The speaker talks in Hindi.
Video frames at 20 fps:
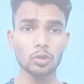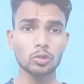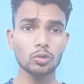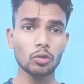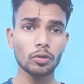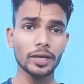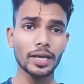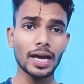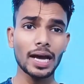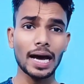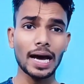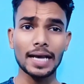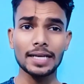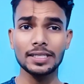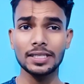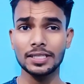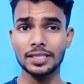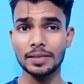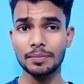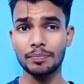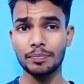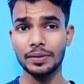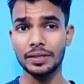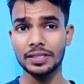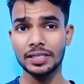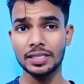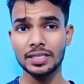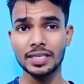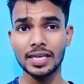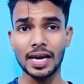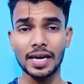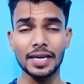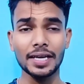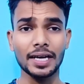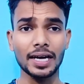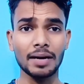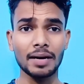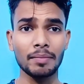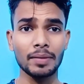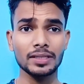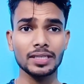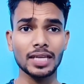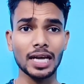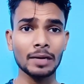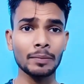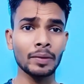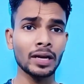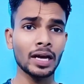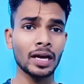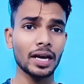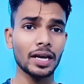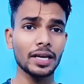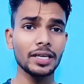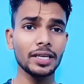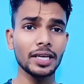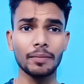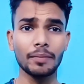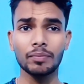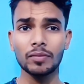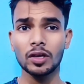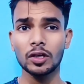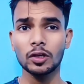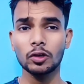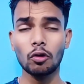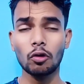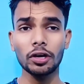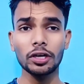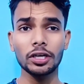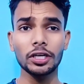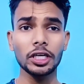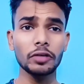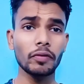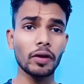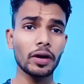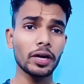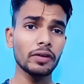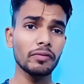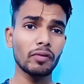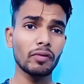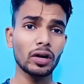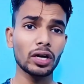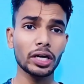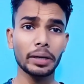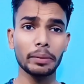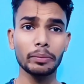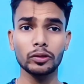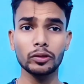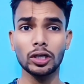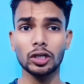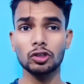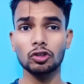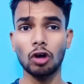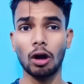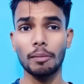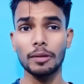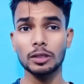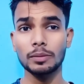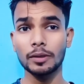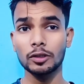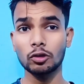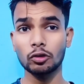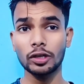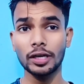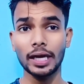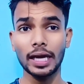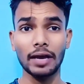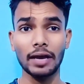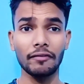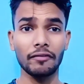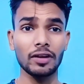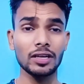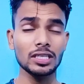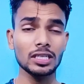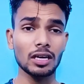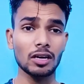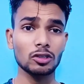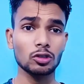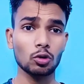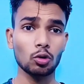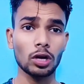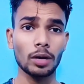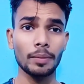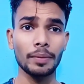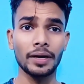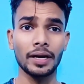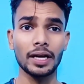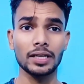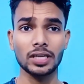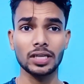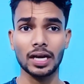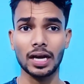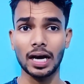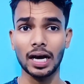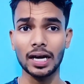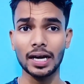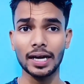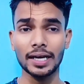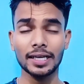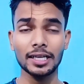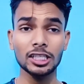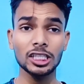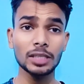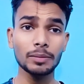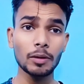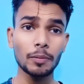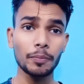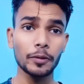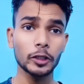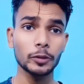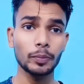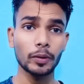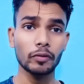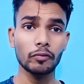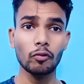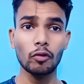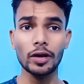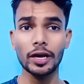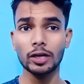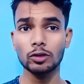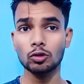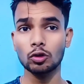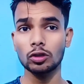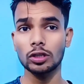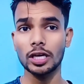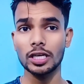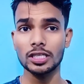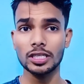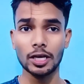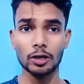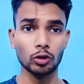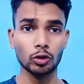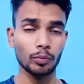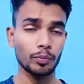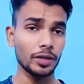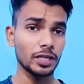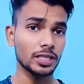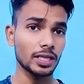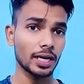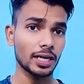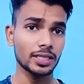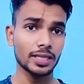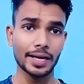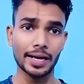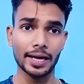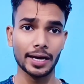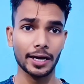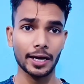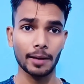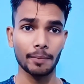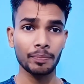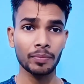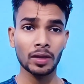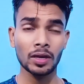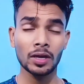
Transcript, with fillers: दोस्तों क्या आईसीसी बीसीसीआई का मजाक बना रही है क्योंकि टी ट्वेंटी वर्ल्ड कप 2024 में जो कि एवरेज स्कोर हमें नजर आ रहा है किसी भी पिच पर वो 110 120 से नजर आ रहा